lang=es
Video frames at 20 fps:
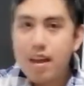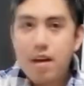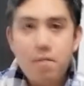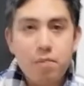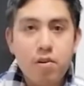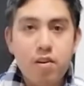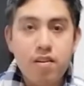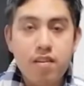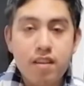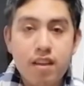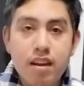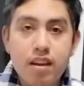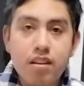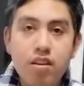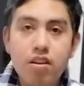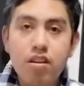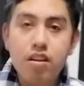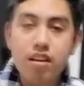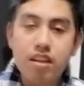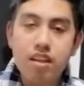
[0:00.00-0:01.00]
Por
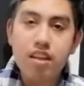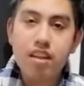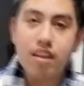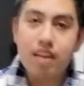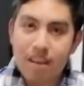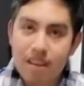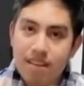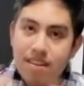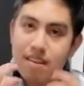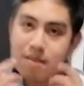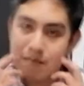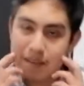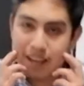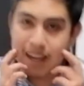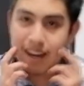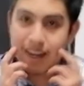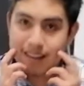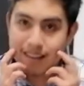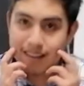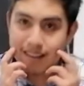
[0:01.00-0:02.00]
cierto, esta es mi
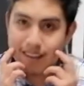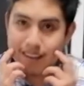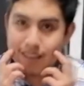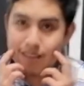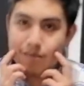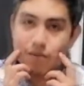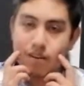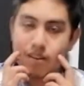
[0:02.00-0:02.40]
cara, sí,